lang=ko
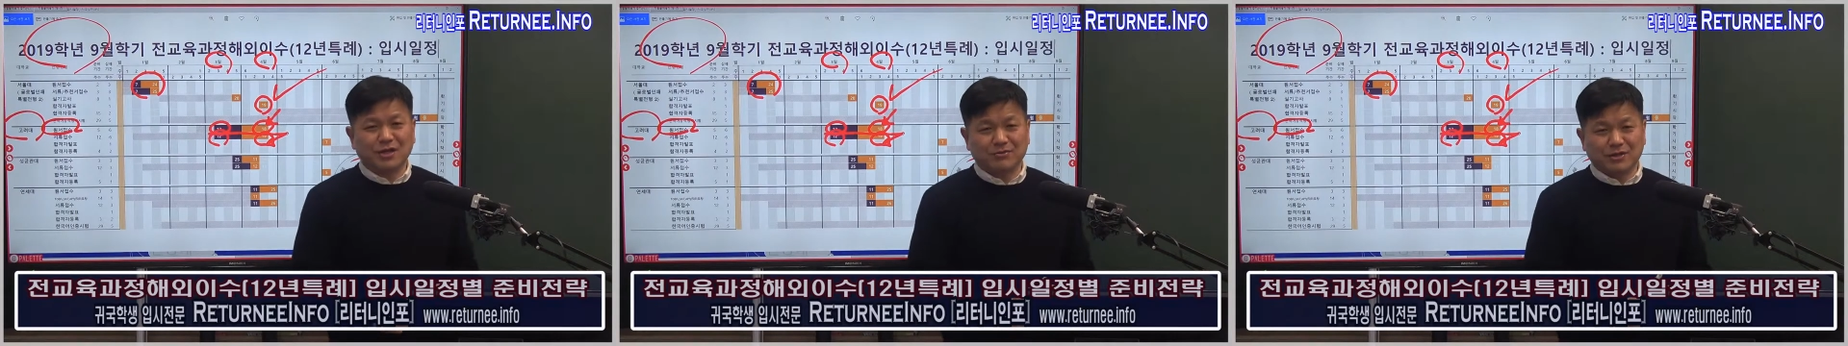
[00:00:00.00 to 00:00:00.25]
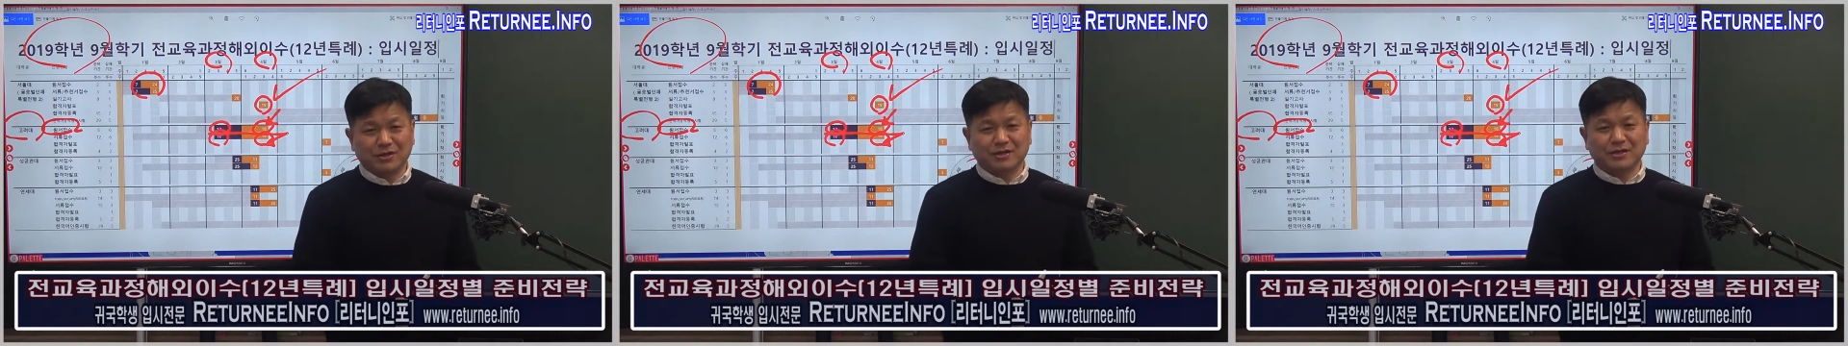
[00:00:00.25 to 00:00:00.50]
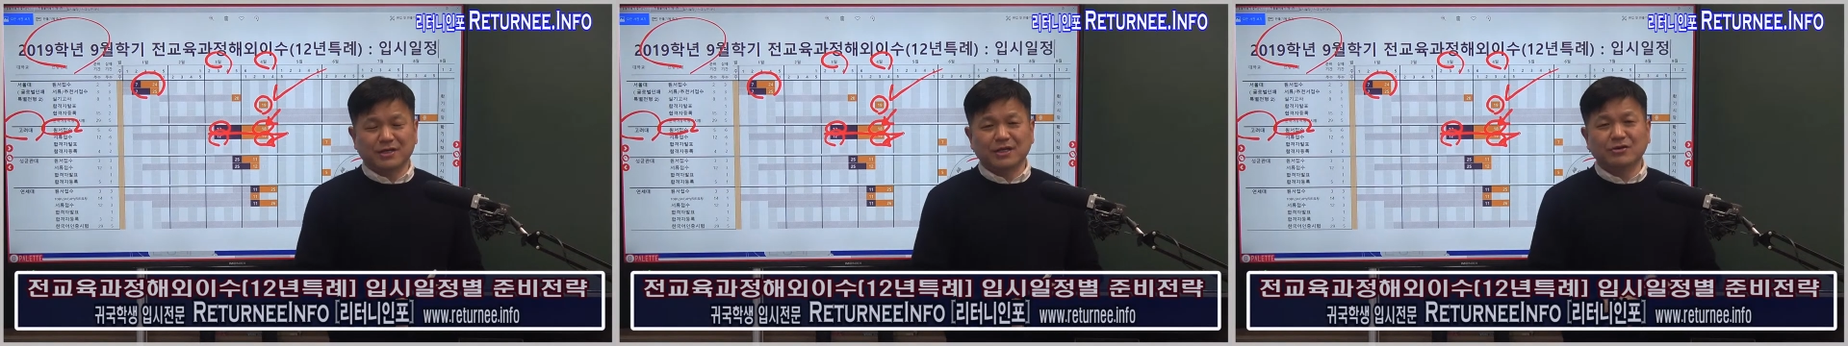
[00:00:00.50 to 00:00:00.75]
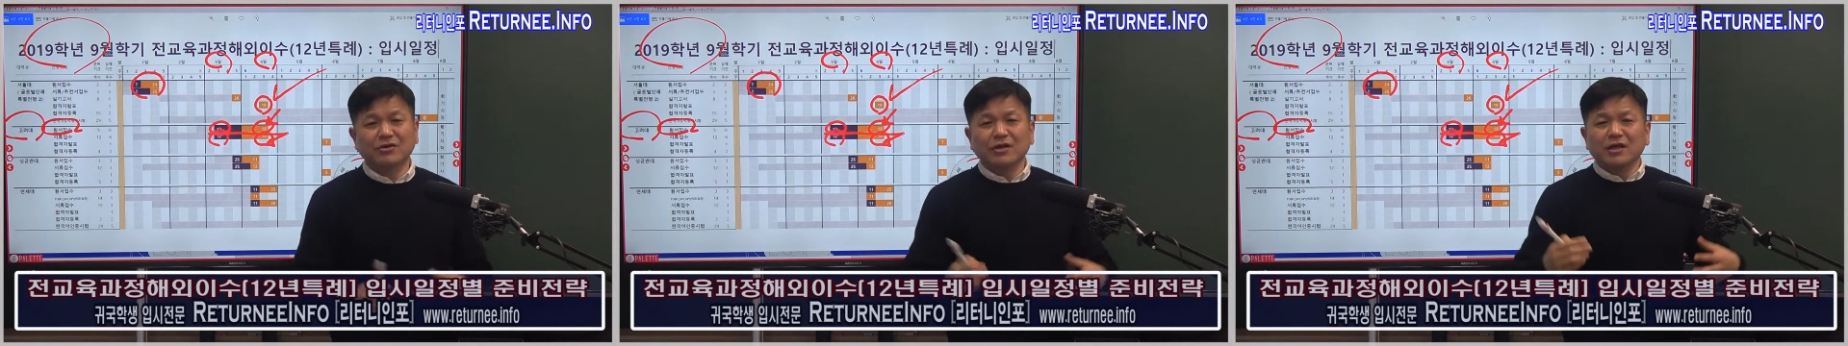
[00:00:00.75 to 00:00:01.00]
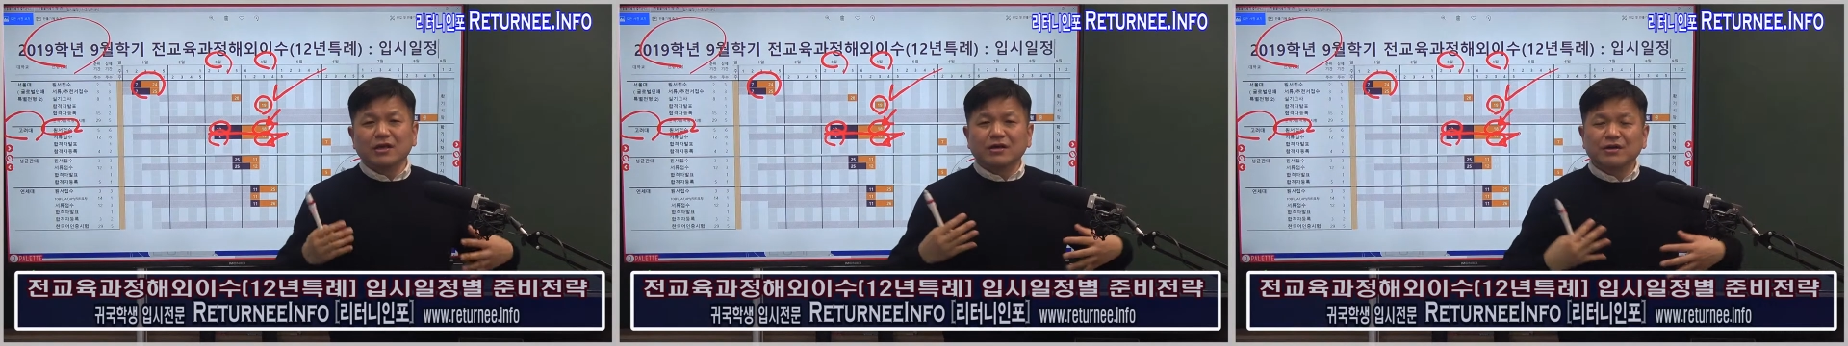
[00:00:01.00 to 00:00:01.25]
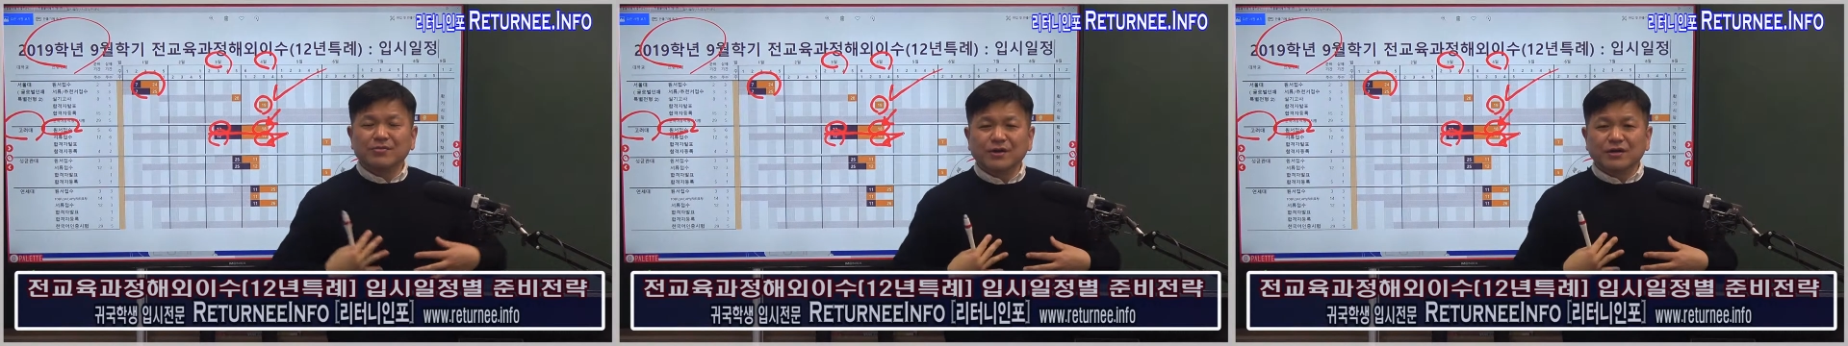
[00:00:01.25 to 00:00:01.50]
해버리는 거예요.
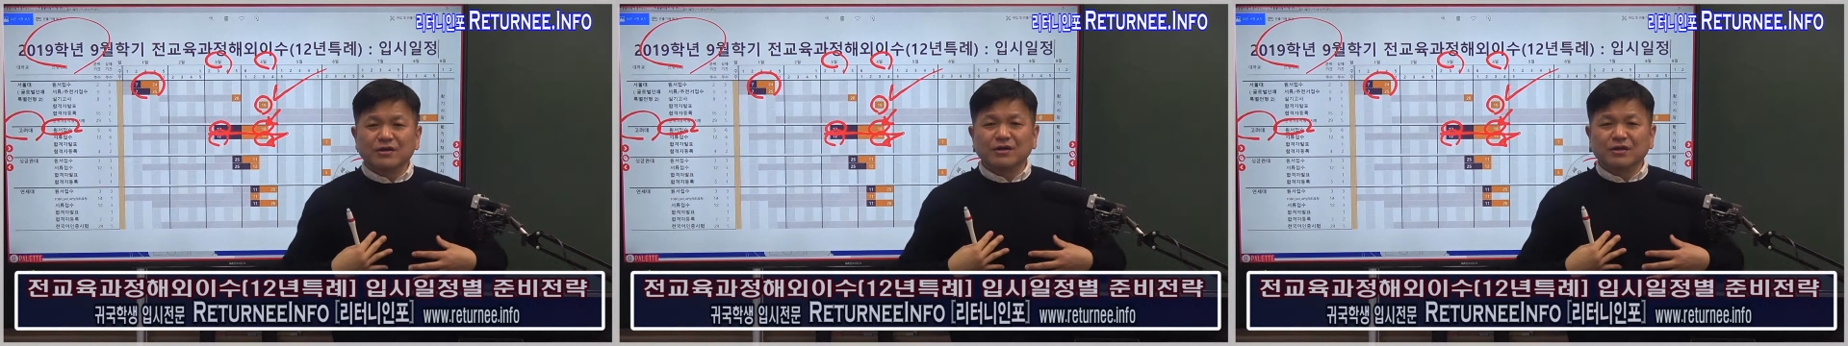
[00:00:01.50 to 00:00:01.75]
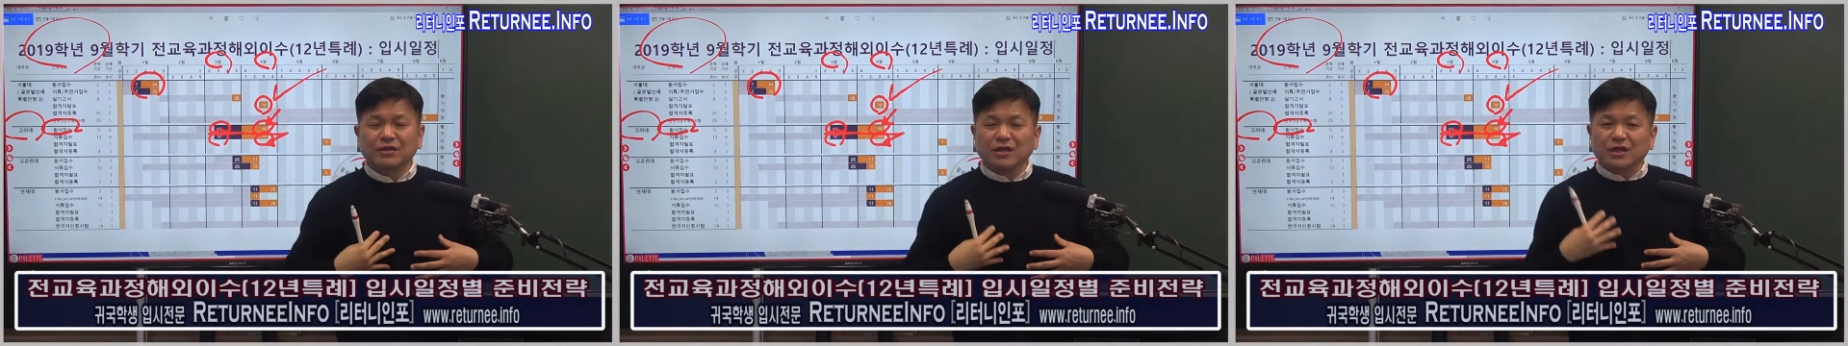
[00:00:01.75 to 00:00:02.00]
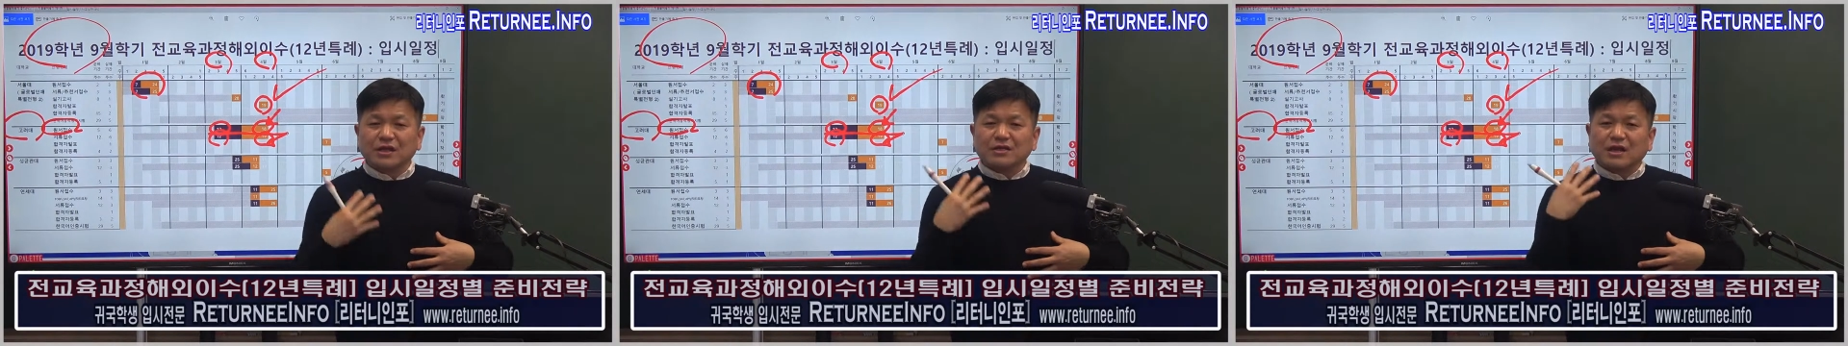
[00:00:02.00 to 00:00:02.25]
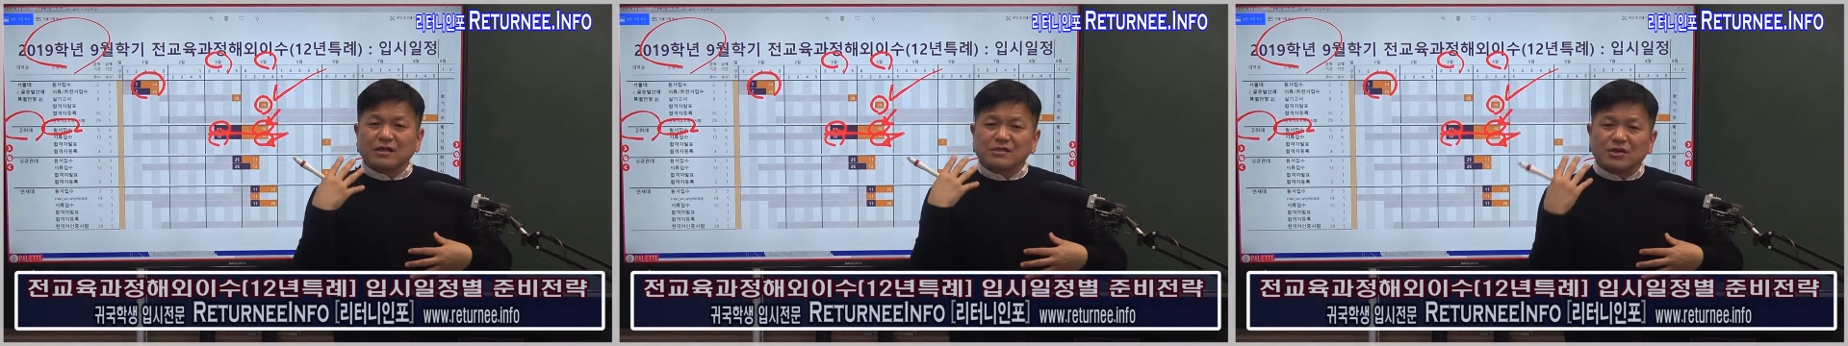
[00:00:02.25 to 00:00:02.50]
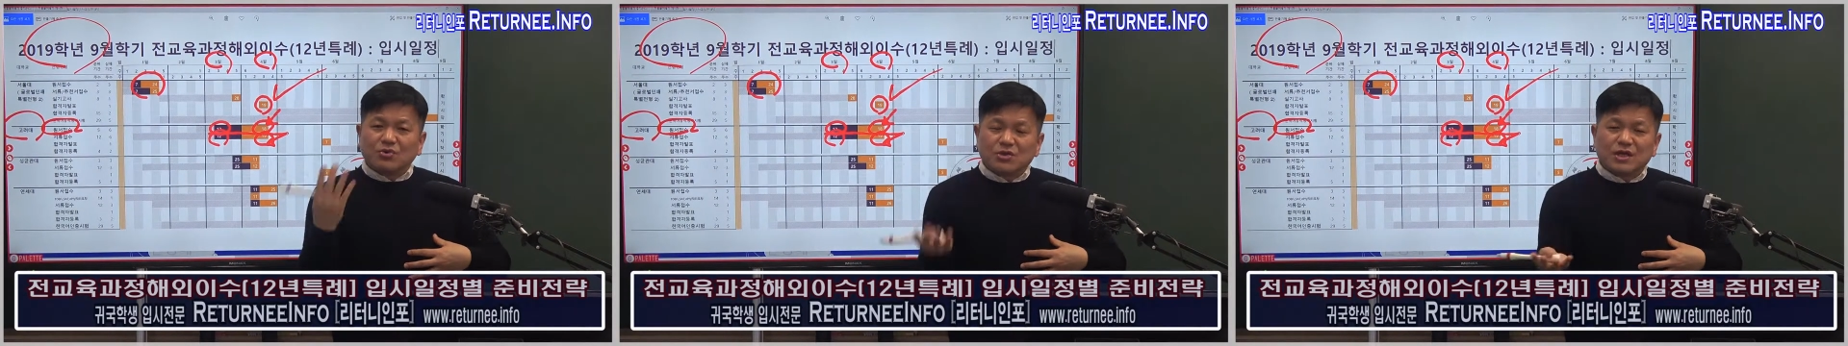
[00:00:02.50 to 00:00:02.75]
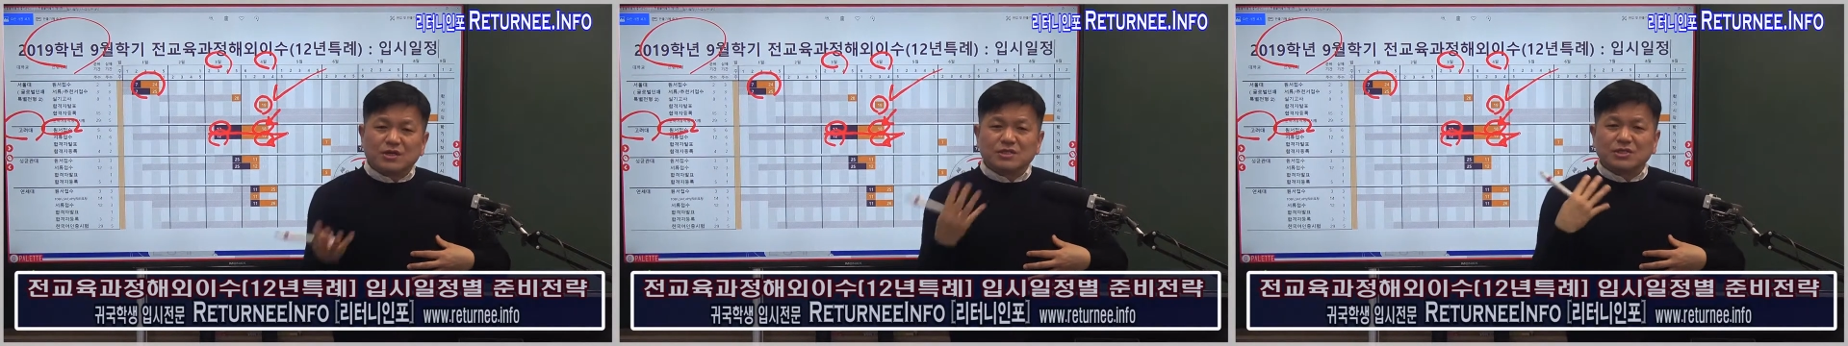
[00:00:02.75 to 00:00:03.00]
그러면은 자
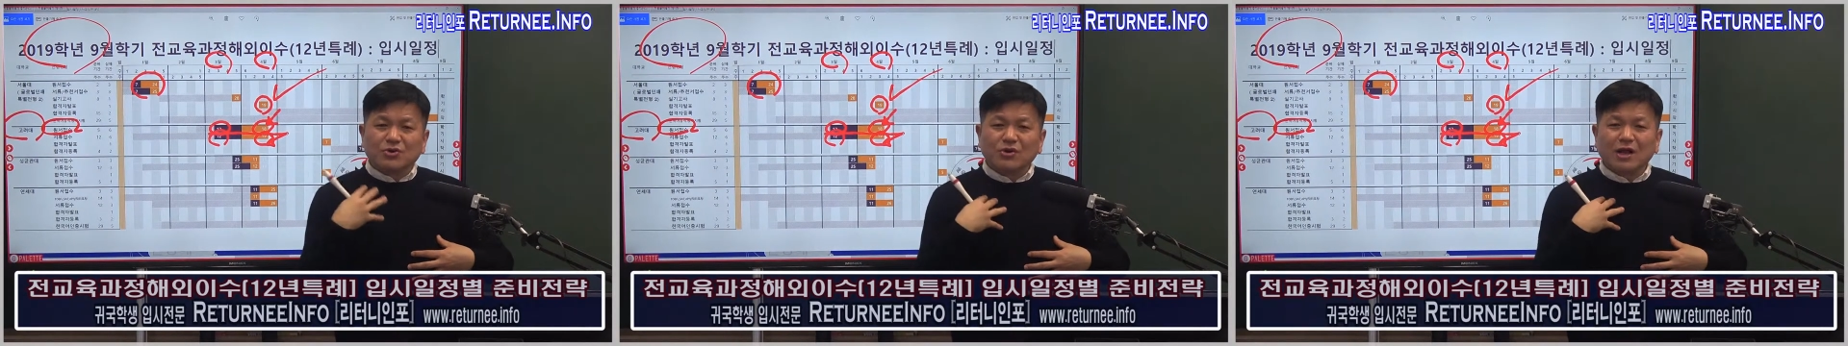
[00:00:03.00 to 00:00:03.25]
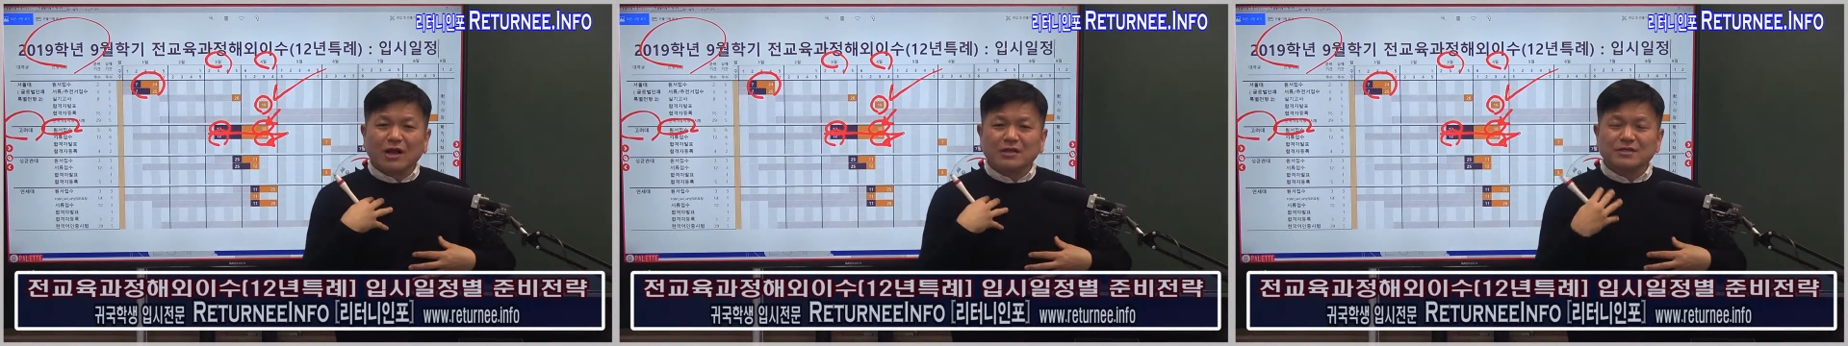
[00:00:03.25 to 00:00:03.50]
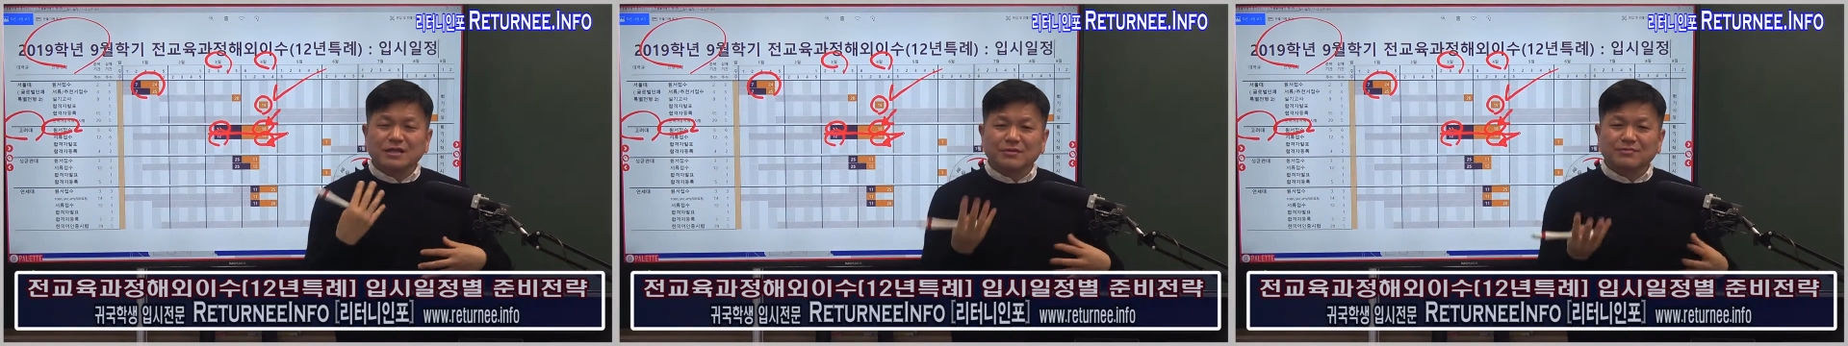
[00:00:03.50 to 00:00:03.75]
서울대를 지원한 학생